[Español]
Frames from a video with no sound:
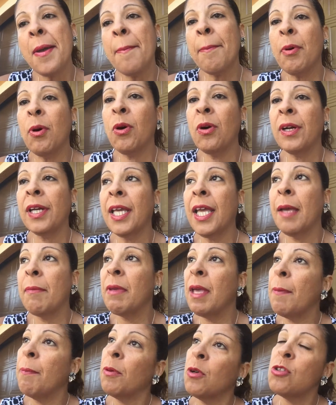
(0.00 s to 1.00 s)
porque
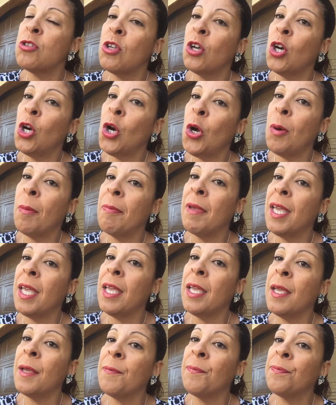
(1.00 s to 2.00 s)
mi esposo no
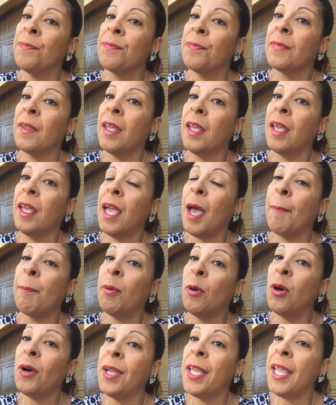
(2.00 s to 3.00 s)
me eh,
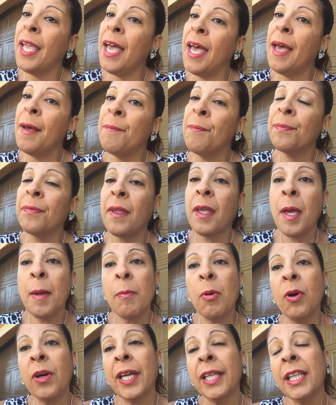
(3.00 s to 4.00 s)
apoya,
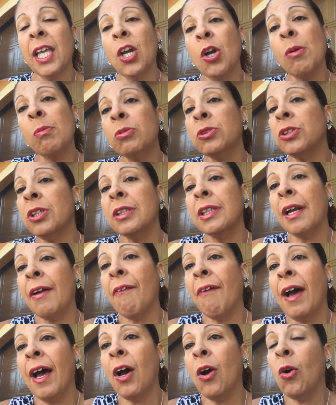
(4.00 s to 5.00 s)
porque tengo mucho
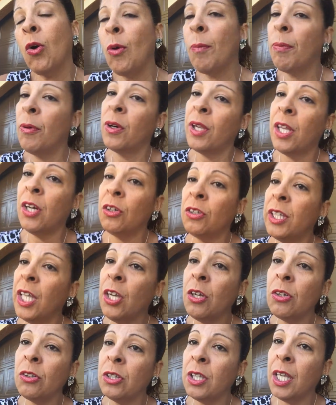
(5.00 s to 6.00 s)
trabajo, porque no
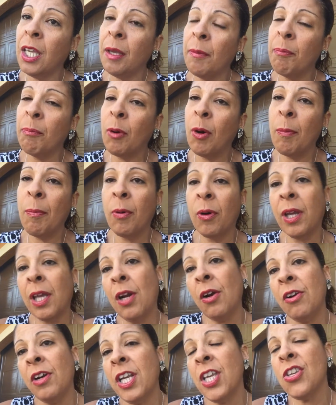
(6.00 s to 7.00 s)
tengo tiempo, porque
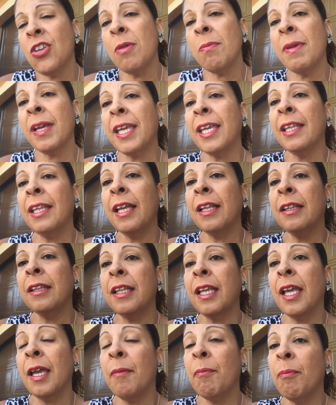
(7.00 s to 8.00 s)
los niños me quitan
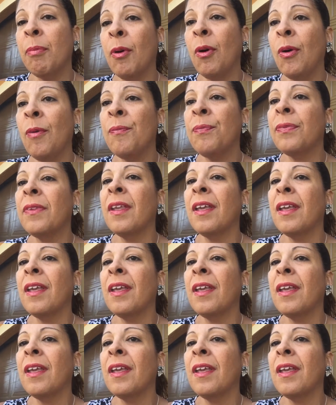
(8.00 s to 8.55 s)
tiempo.